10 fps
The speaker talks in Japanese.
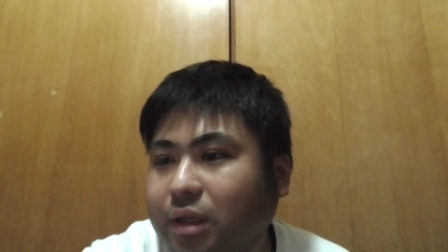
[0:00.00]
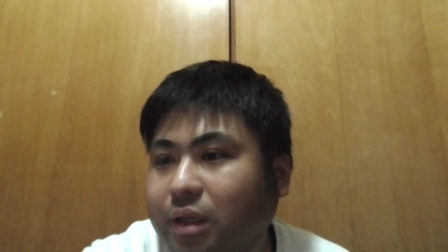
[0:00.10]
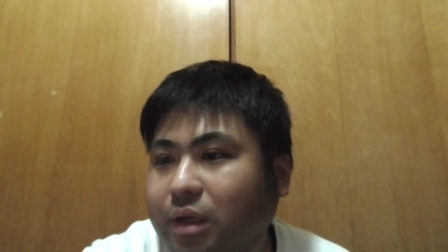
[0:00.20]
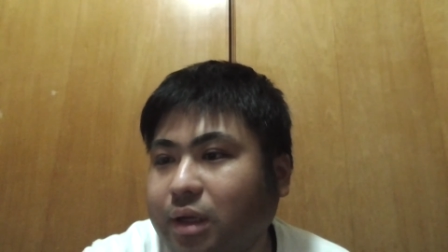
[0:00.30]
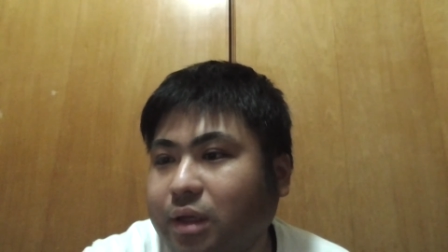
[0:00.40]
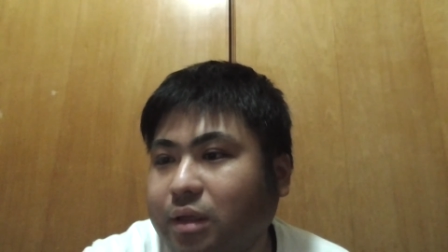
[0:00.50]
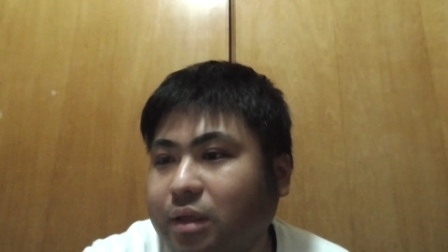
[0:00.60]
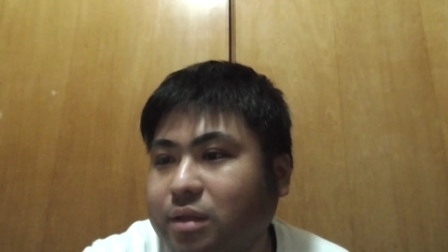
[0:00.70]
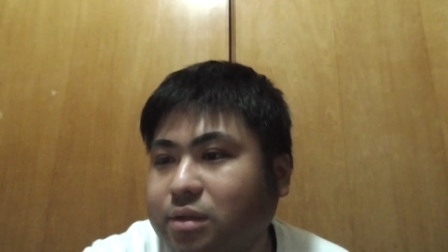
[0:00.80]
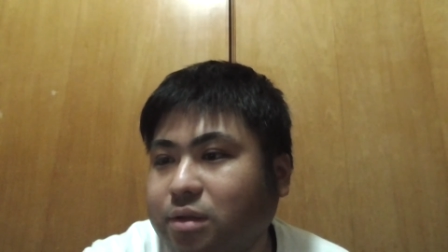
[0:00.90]
永井
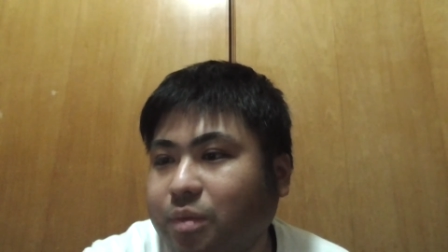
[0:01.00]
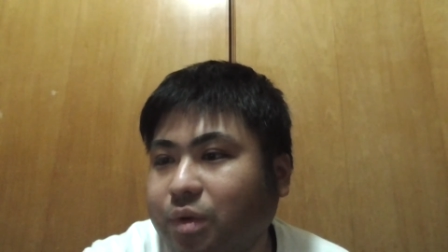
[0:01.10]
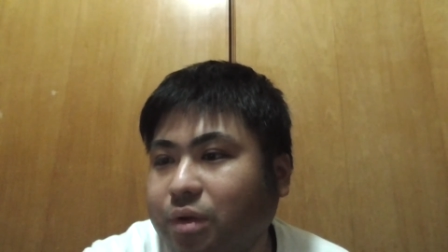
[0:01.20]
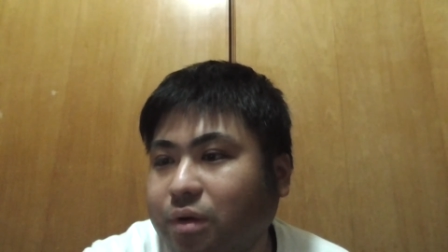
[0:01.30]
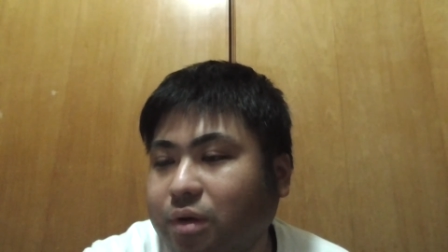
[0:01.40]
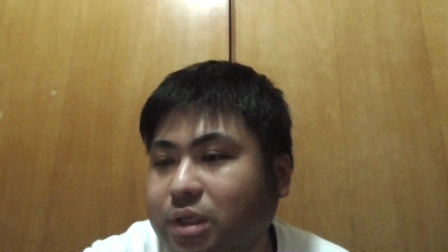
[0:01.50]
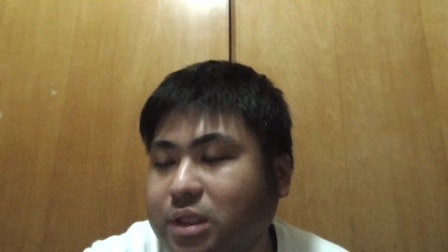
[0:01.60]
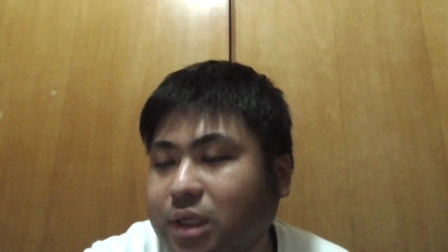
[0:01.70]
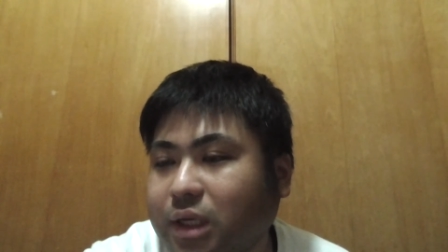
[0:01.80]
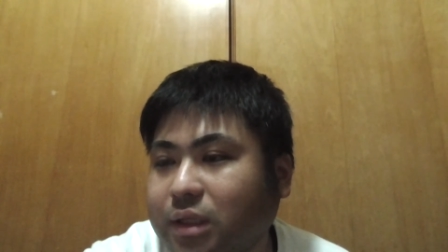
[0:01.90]
康友容疑
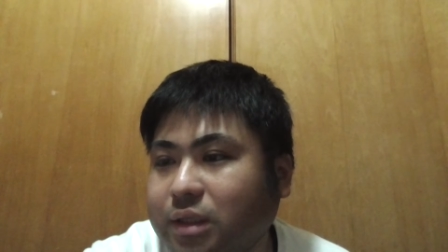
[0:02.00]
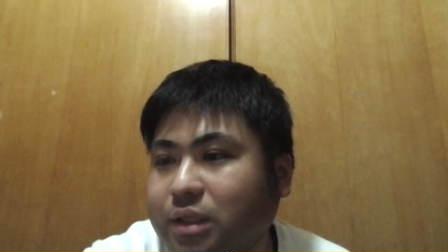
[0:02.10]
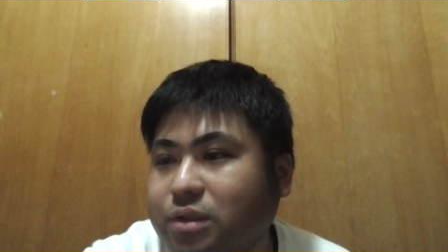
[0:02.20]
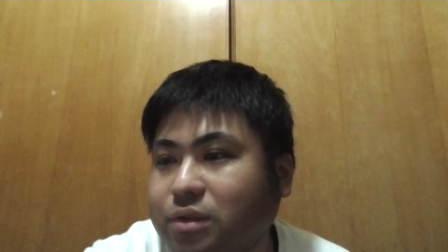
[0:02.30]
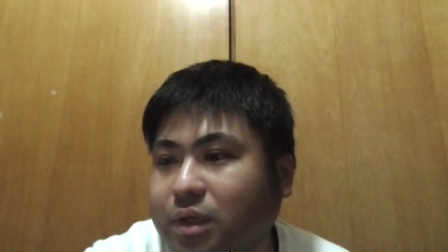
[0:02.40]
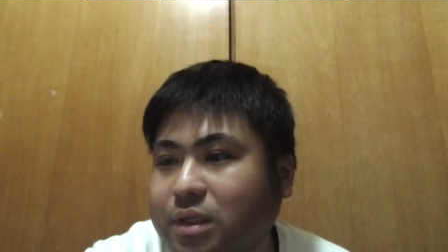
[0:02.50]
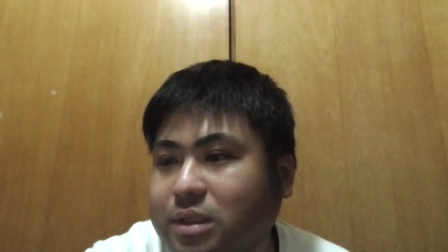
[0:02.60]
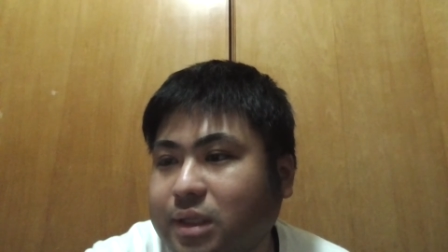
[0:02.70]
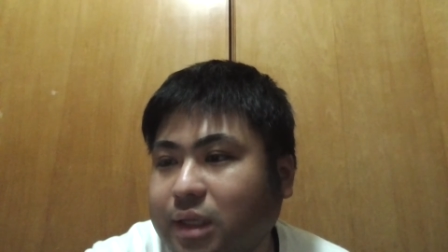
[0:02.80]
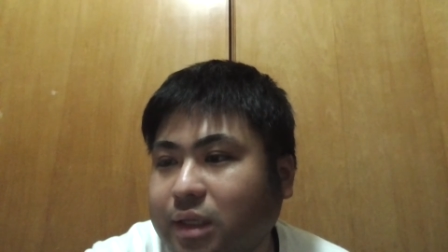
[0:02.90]
者28
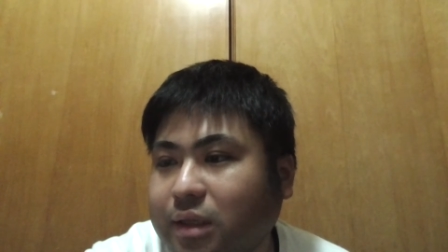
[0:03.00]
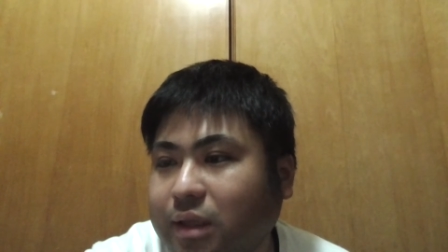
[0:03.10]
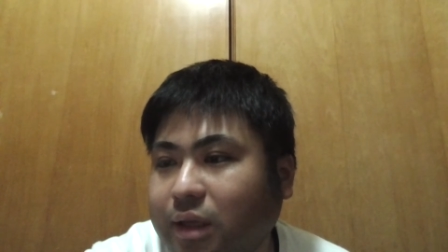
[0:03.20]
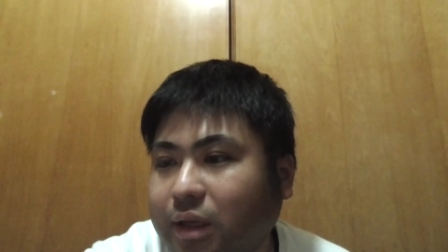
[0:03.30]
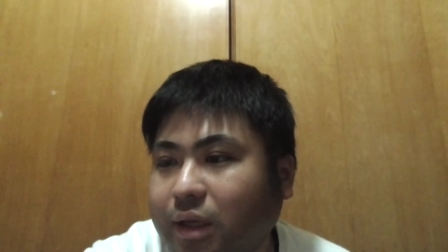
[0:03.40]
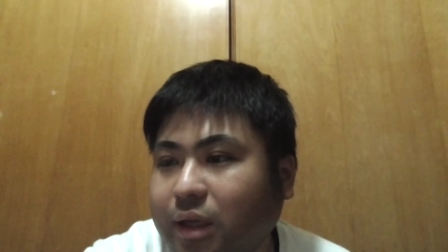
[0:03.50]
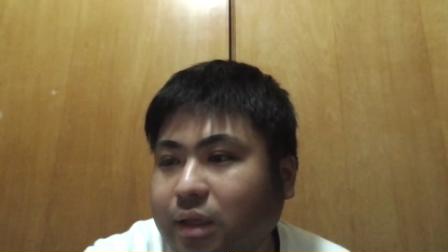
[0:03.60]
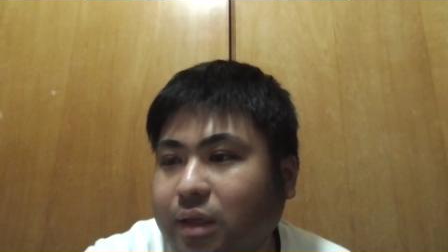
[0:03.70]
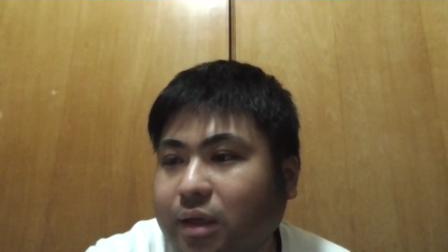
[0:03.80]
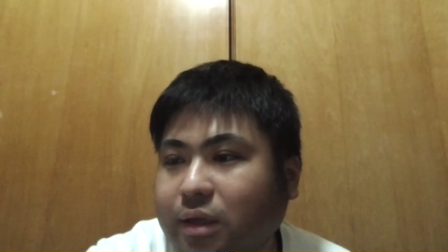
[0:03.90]
歳で、
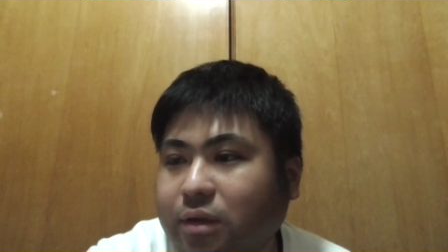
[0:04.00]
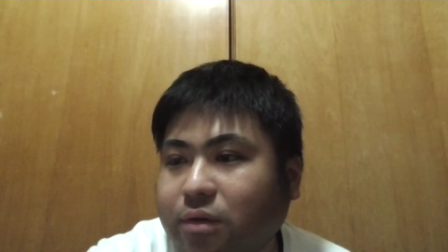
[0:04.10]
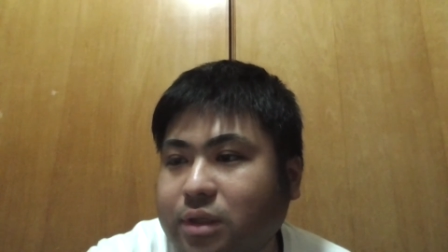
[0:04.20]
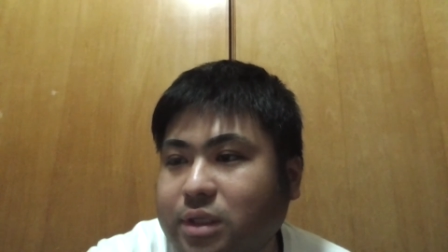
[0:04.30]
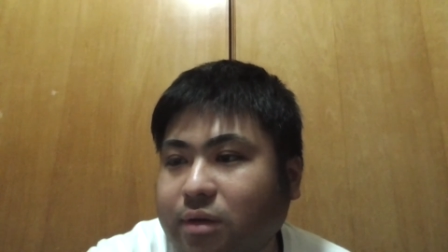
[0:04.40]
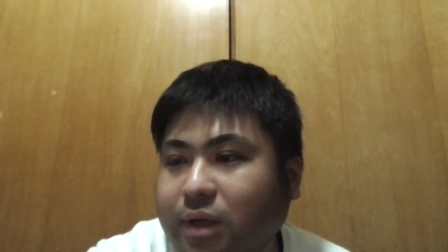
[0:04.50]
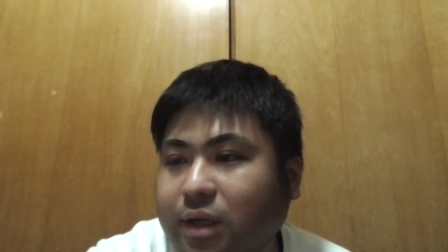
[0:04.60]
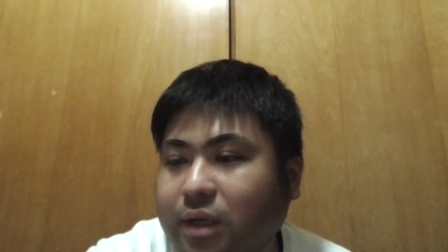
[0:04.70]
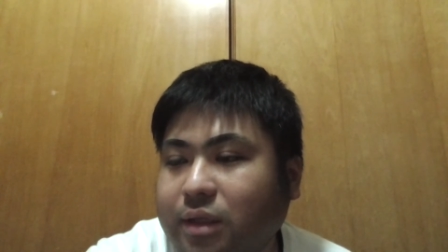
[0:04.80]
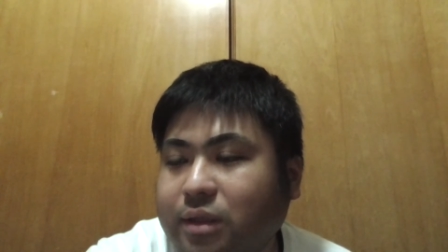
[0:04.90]
永井容疑者
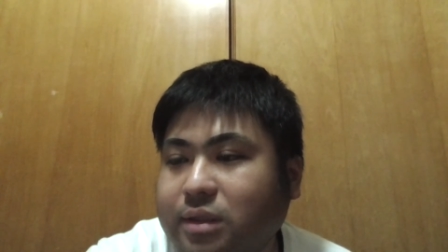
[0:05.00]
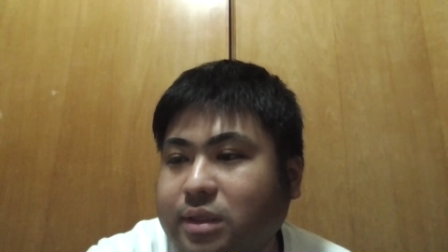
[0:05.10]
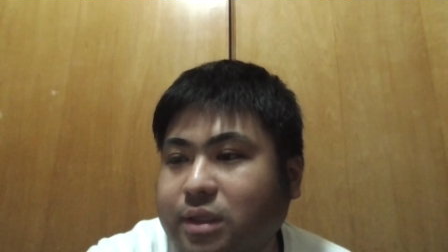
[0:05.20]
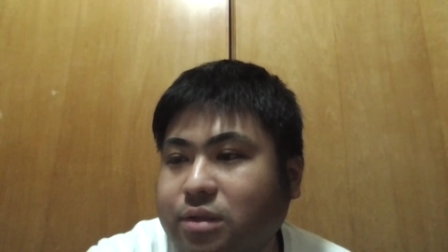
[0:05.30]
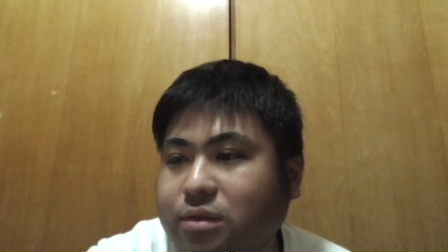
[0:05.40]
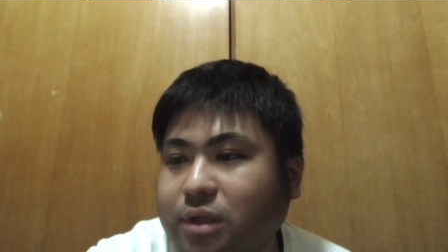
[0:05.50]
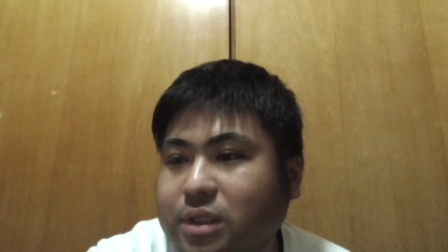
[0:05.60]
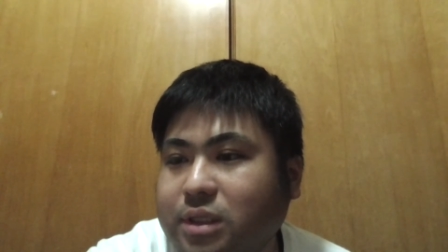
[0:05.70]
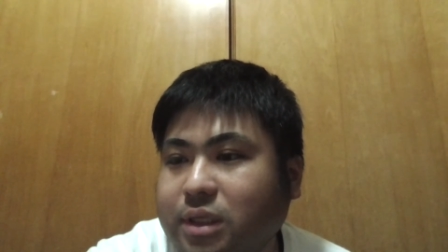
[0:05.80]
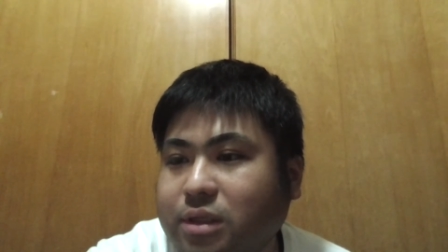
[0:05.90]
は
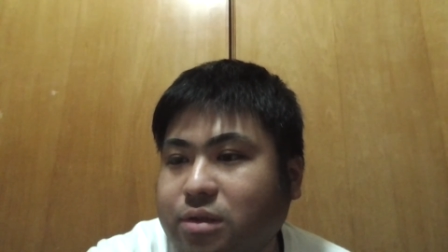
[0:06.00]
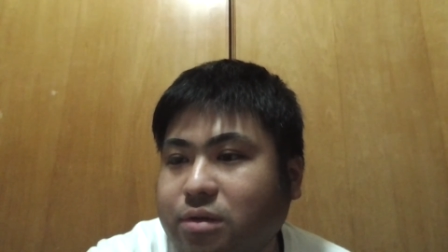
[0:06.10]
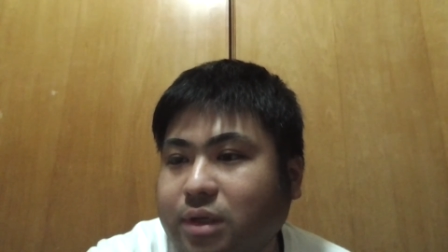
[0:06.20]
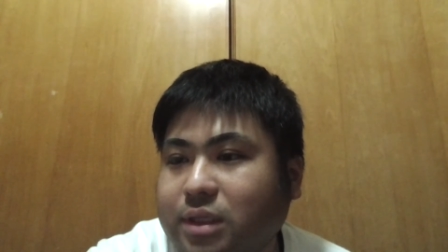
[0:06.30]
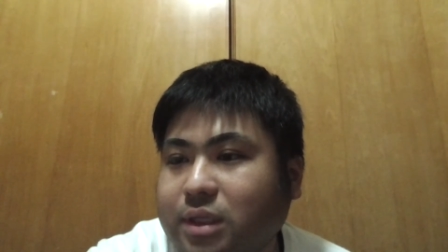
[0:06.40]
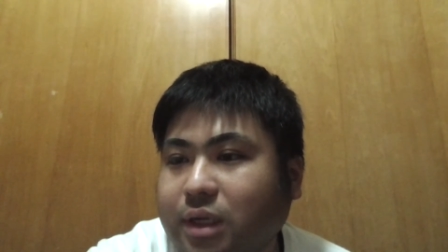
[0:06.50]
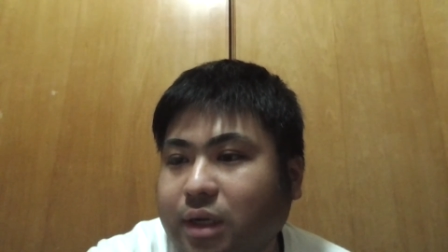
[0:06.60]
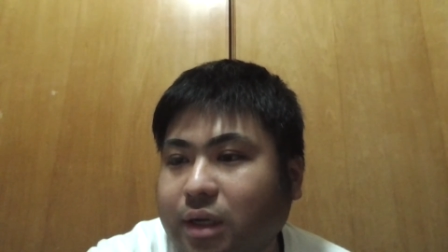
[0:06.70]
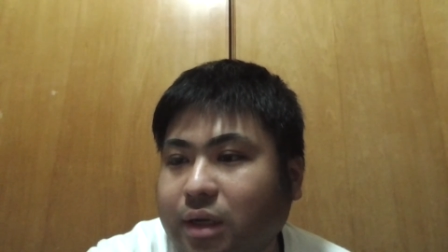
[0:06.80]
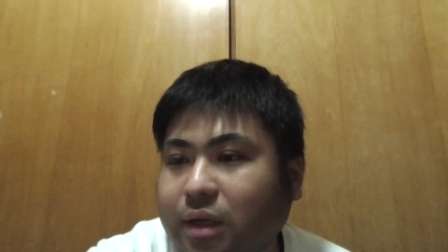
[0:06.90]
2018年10月か
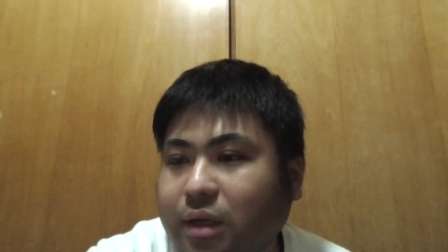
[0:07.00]
ら、